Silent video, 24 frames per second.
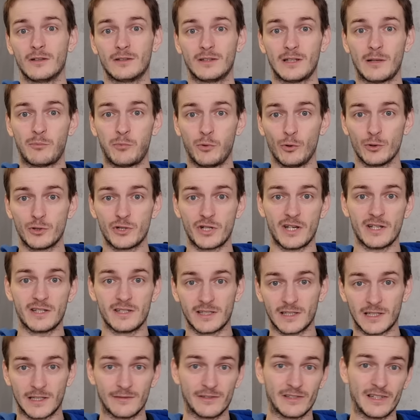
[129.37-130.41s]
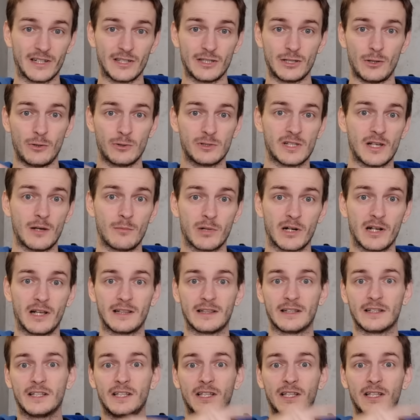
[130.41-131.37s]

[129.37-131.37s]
на полчасика, возвращаются обратно,